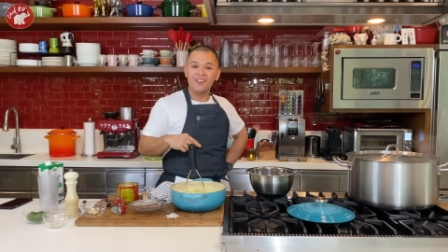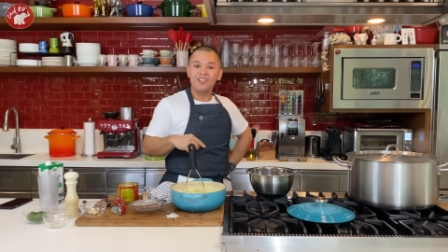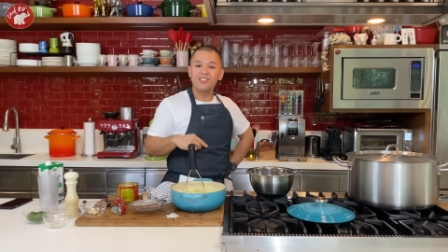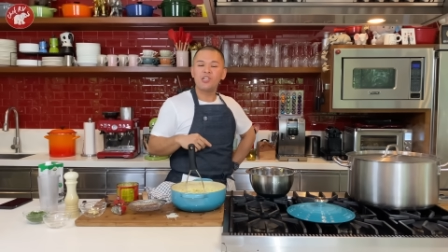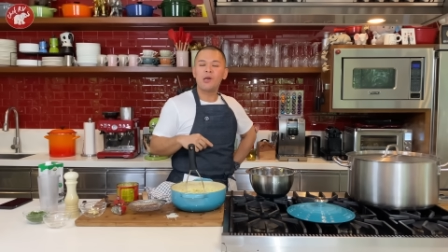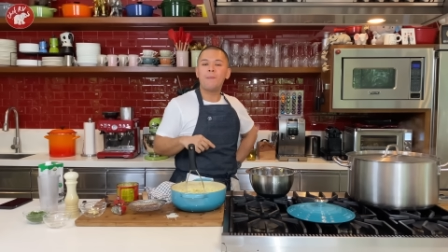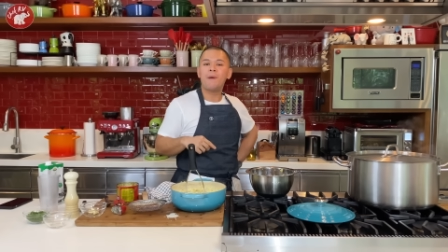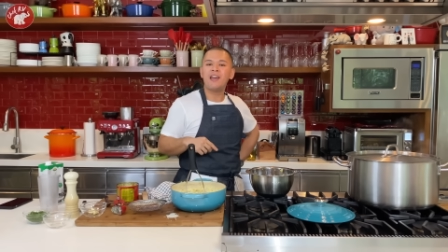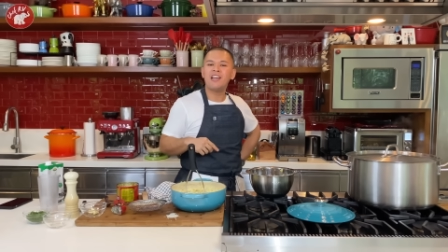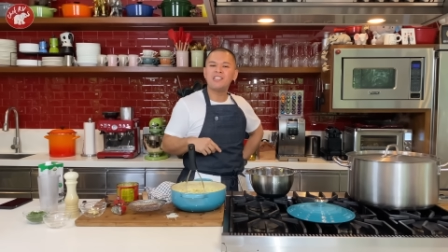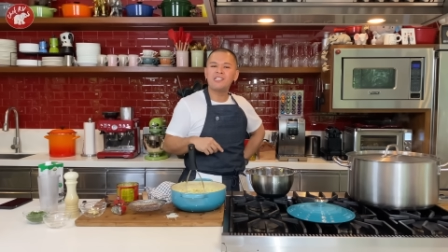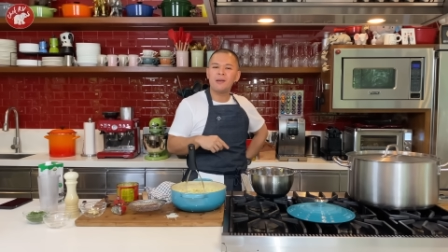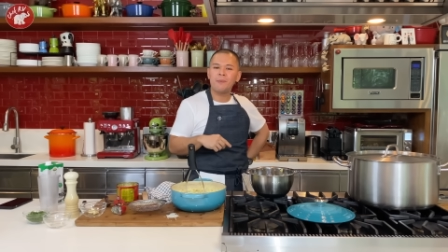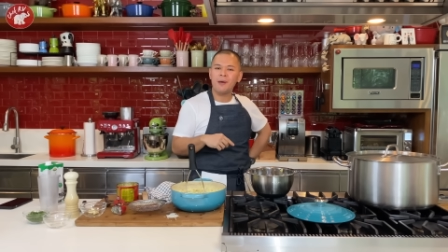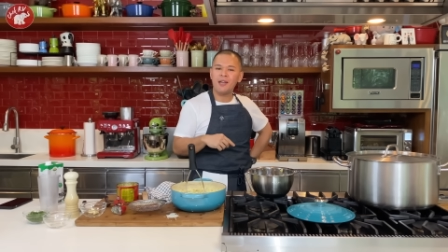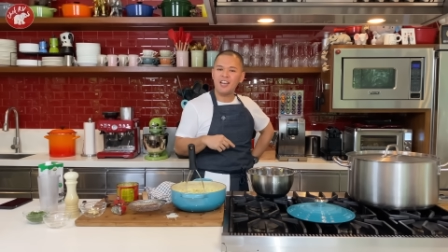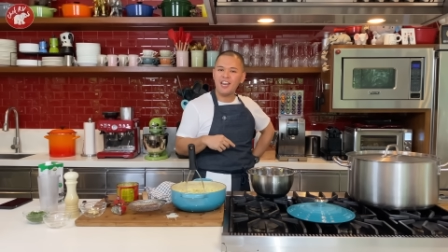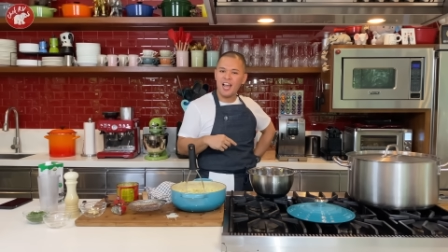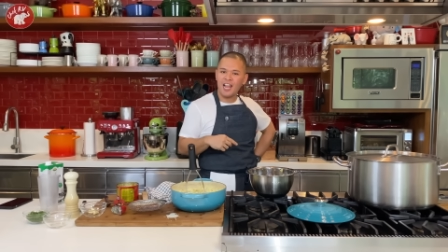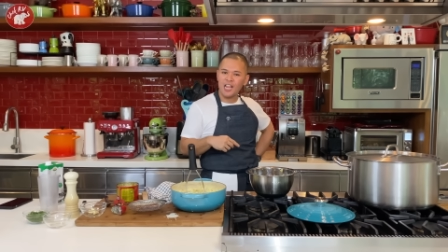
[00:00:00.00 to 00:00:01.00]

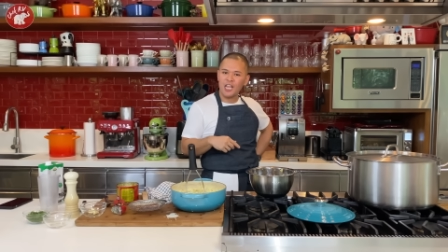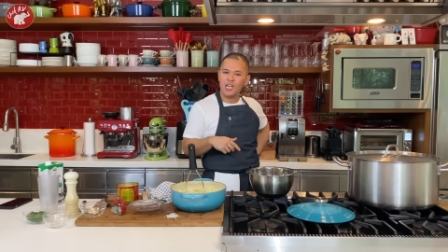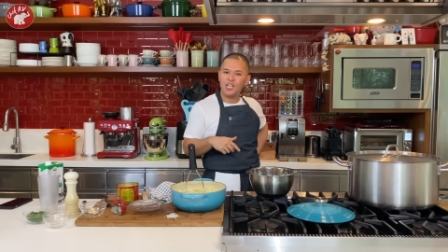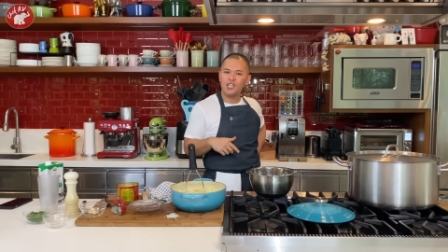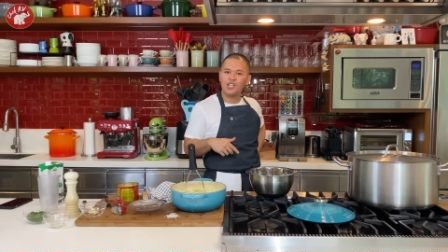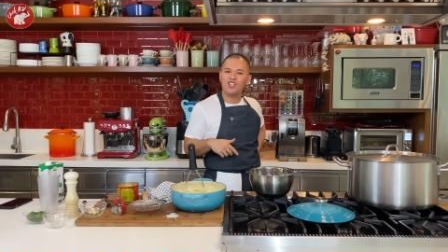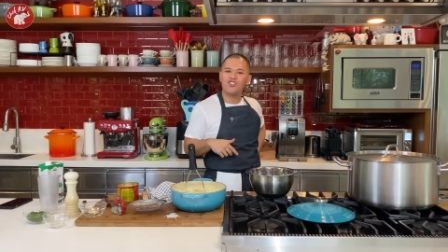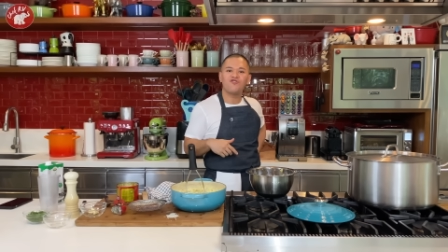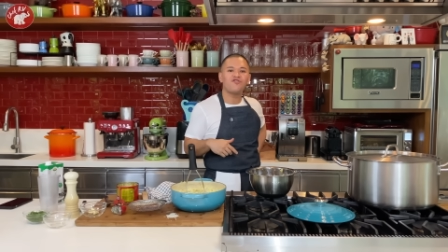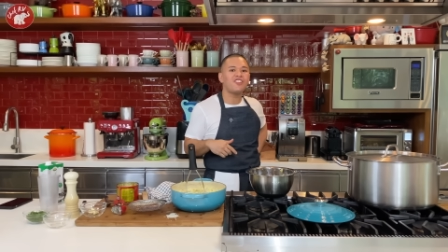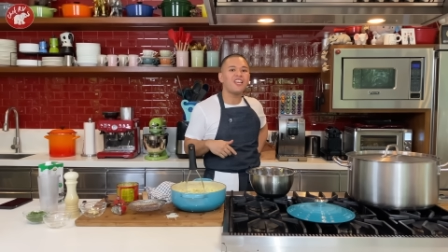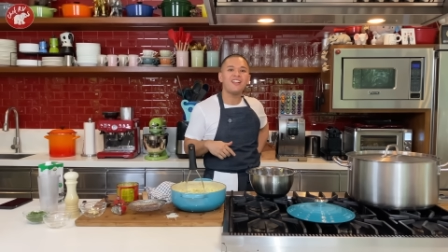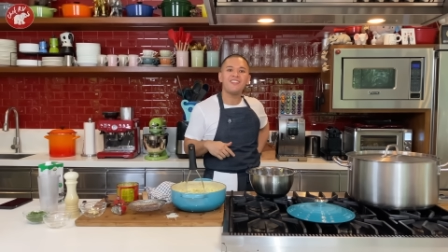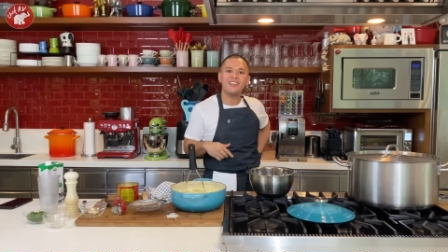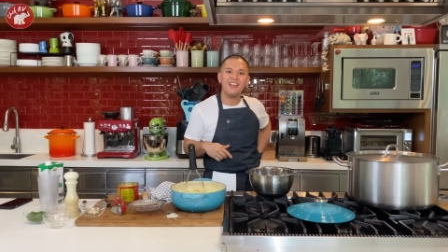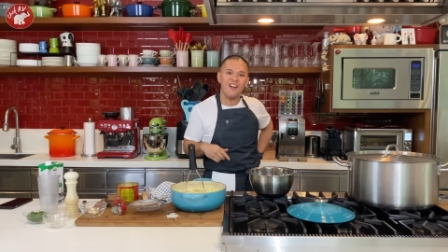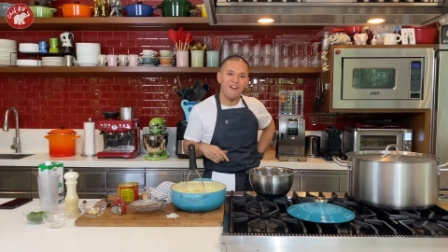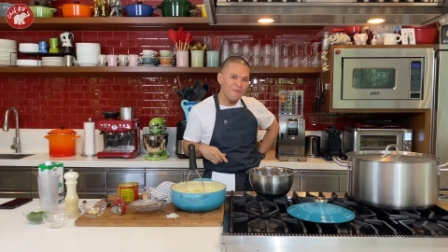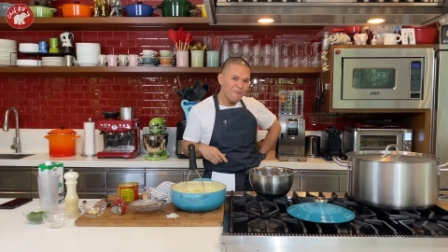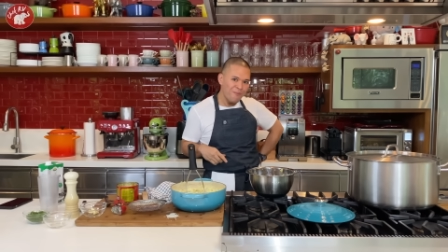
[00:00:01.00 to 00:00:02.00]
sabay-sabay natin
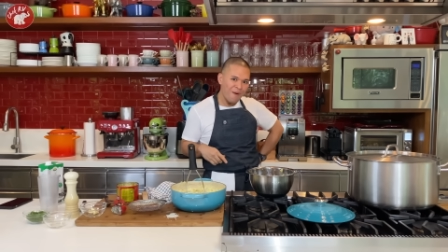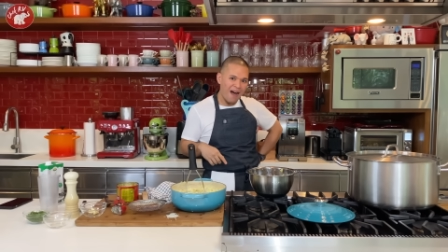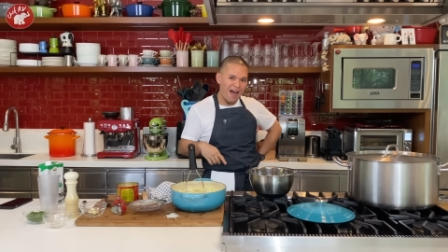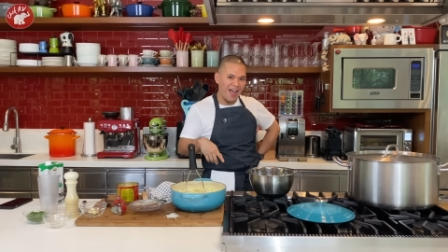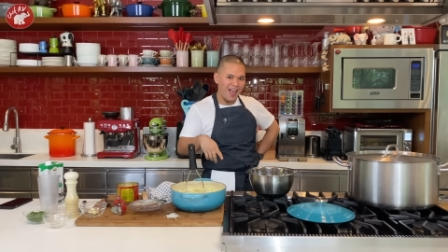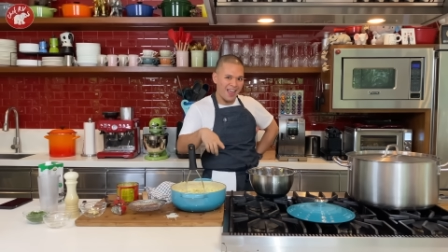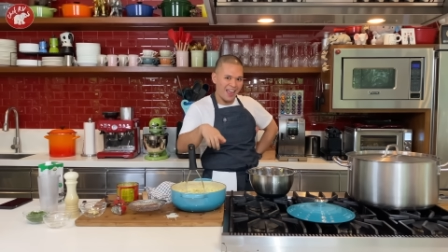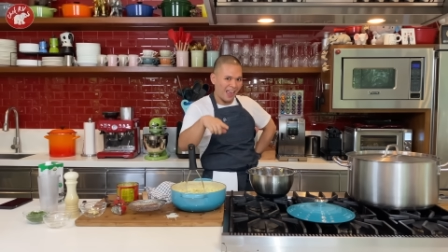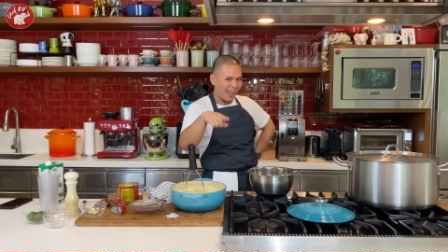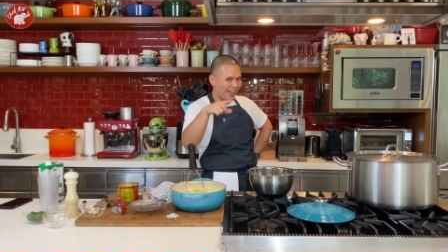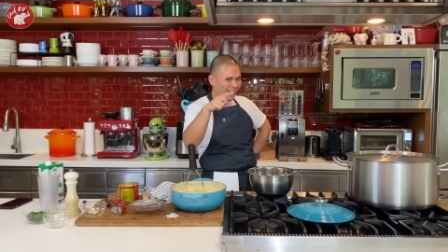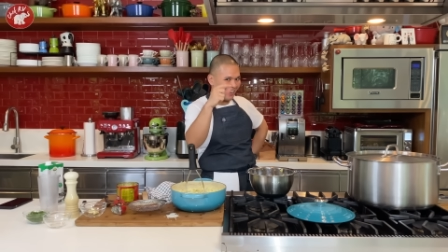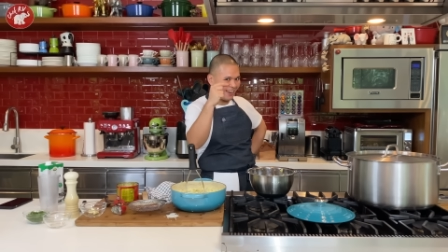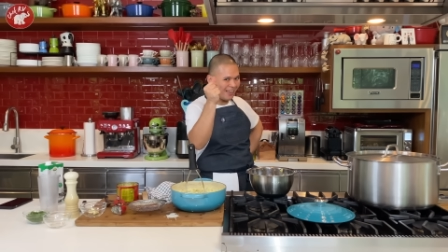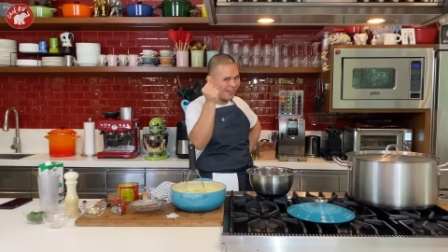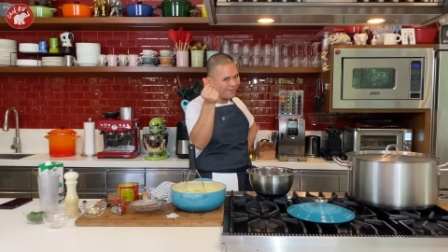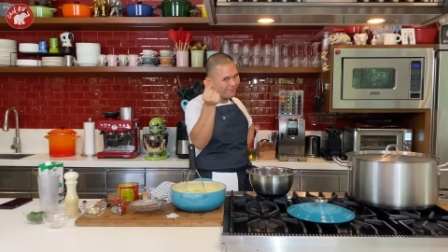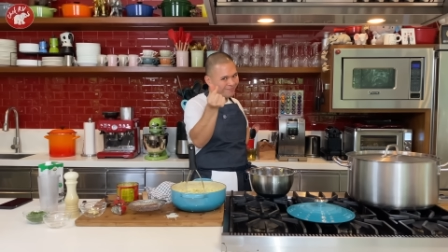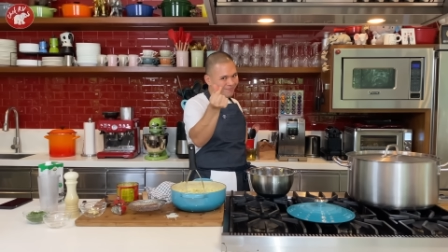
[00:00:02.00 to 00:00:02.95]
titikman.